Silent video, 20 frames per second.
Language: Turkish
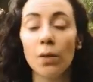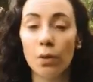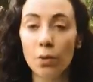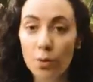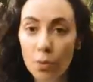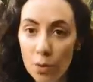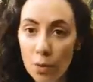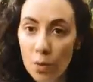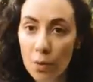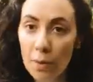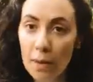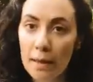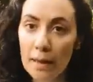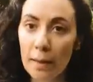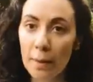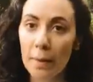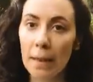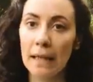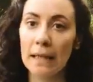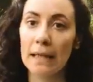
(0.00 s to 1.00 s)
Üçüncü
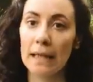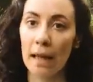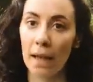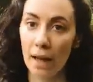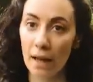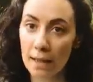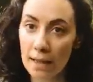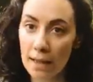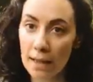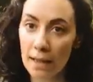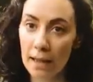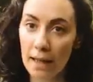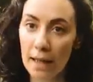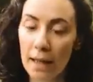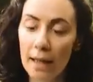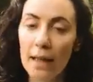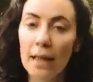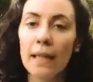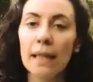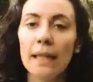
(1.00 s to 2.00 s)
basamaksa asana
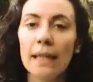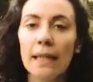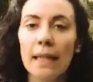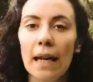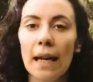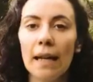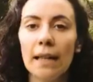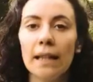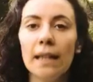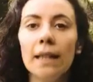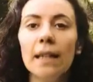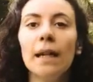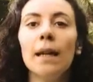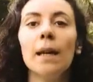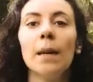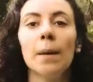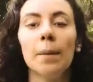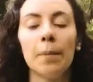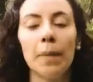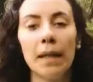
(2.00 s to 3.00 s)
yani
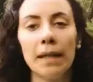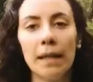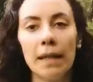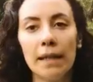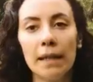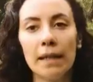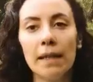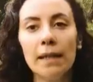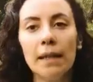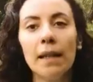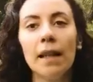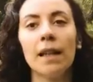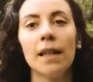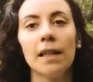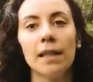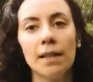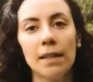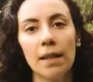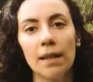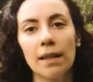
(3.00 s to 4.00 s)
bedenin
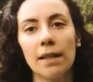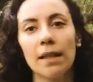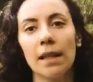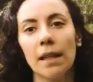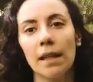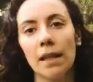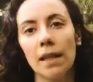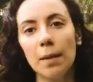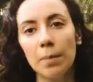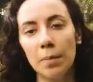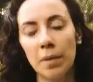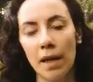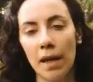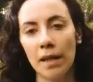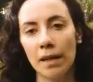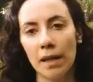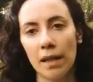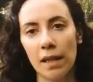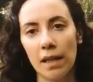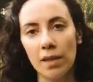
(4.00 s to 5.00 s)
içerisindeki
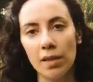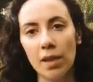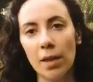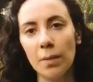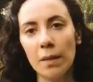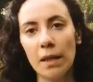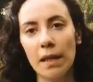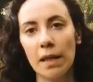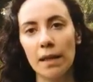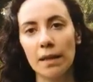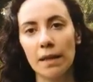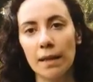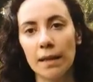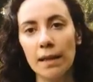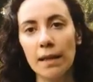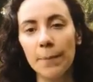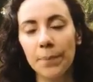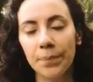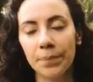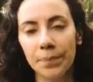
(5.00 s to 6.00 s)
pranayı yaşam
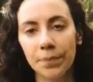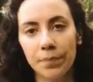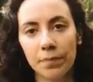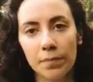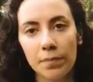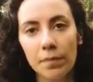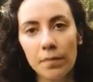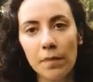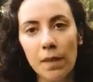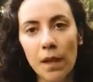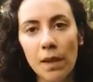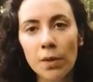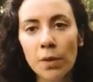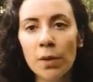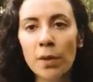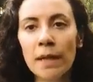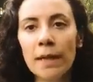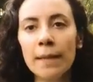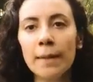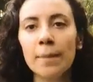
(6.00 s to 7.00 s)
enerjisini
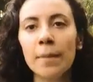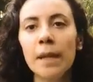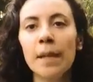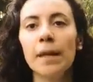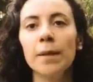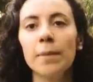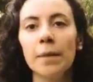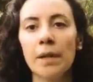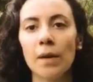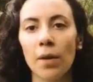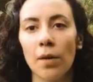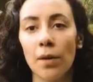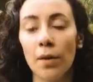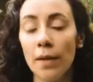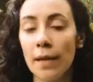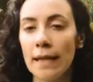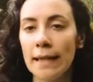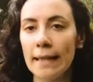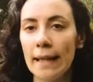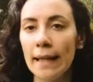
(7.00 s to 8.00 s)
yönetmeyi bize
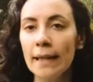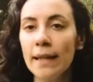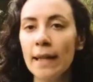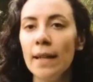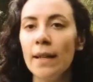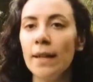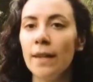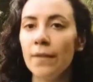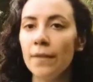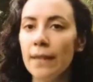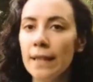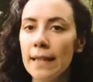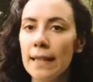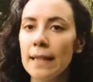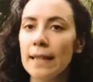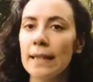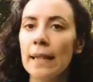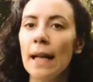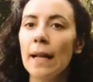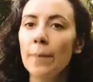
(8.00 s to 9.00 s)
öğreten
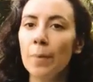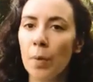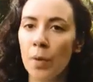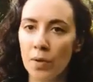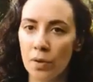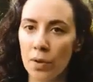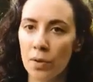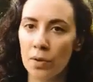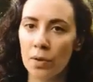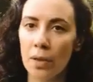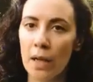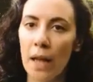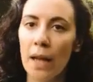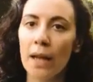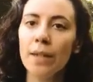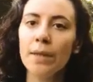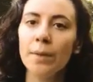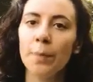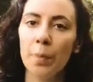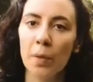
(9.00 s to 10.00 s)
fiziksel
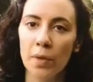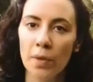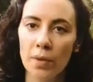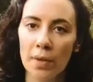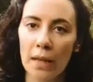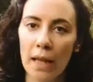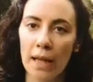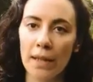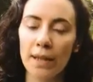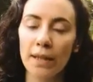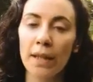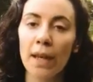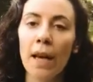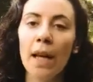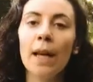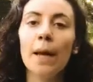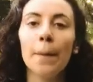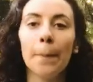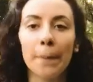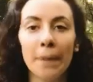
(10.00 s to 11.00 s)
postürler, pozlar,
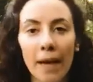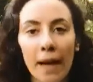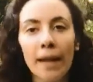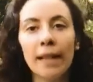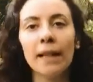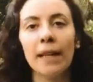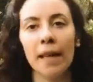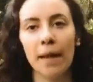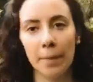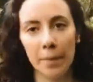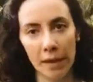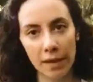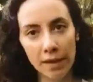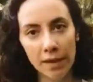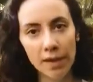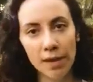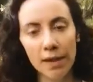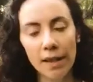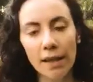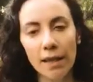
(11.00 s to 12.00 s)
pranayama
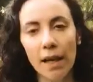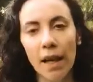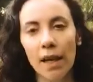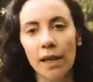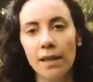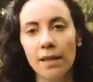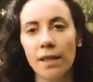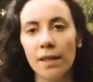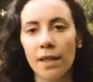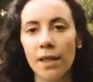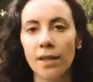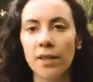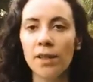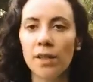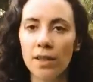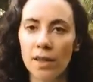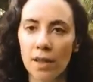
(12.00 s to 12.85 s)
için hazırlayıcı